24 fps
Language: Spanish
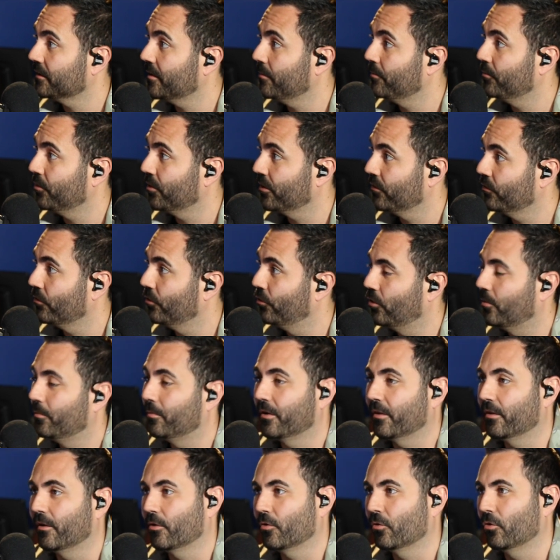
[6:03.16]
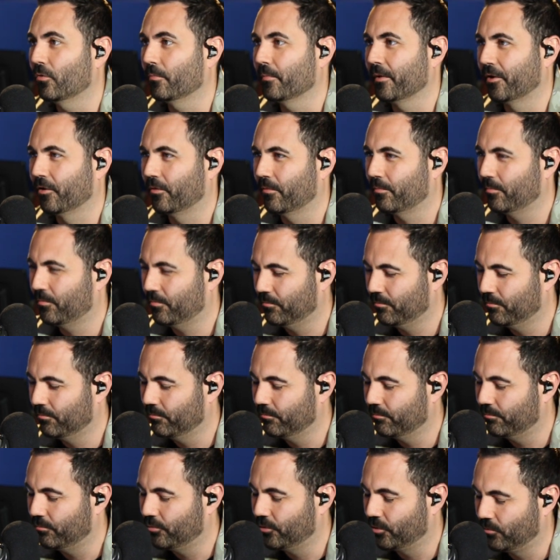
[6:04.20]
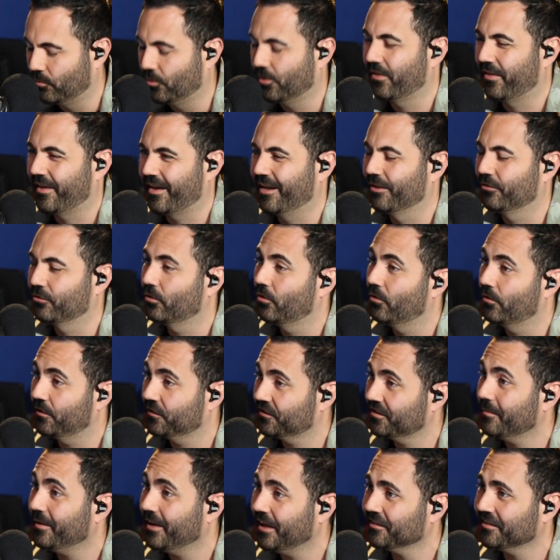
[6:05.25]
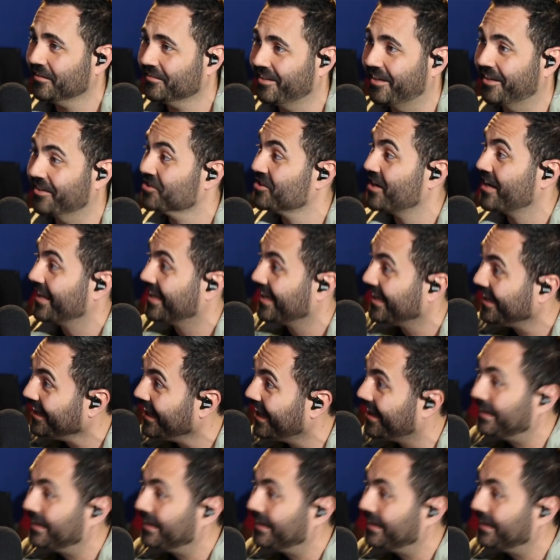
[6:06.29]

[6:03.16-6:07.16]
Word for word: están poniendo el nombre del colombiano por muy de alto donde se merece estar. Shakira.